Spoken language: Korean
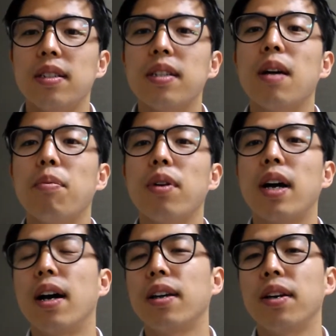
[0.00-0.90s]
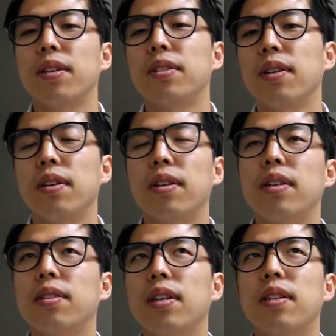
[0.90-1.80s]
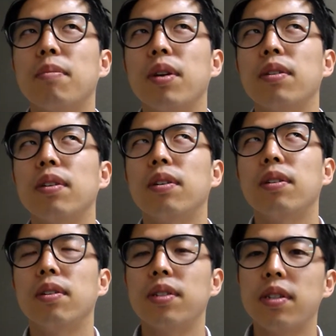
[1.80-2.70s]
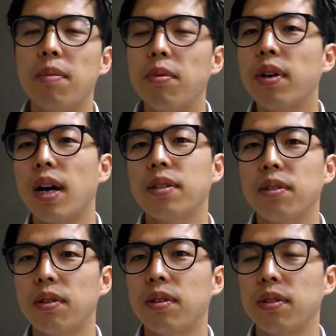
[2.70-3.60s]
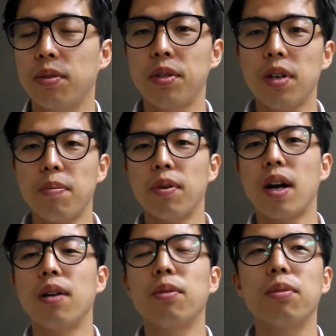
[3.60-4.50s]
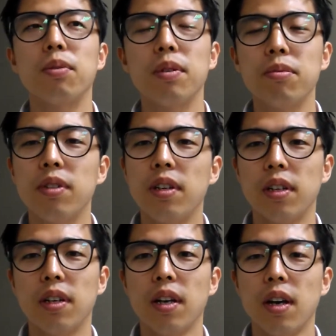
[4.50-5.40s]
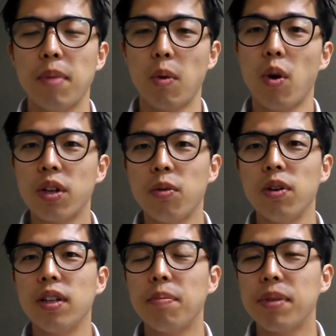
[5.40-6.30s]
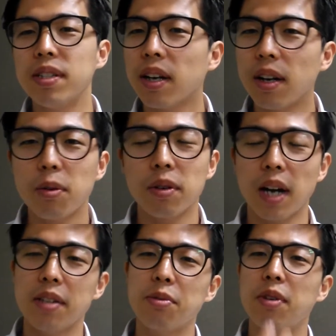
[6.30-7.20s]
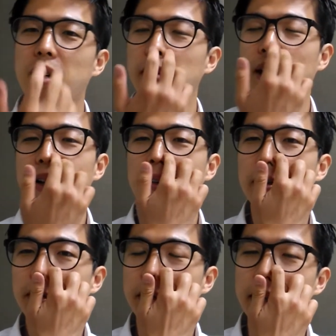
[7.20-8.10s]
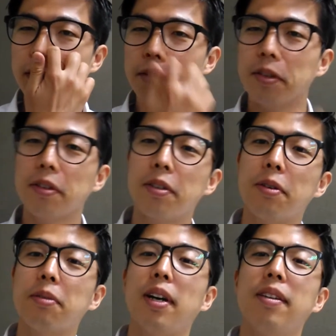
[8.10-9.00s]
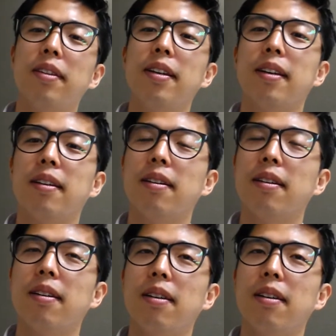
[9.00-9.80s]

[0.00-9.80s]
싱가포르에 가게 되었어요. 그래서 한 3개월 싱가포르에 가서, 그리고 싱가포르 간 것도 이분이 막 워킹홀리데이 비자 가지고 가고 약간 그런 것도 아니거든요. 그런 것도 아닌데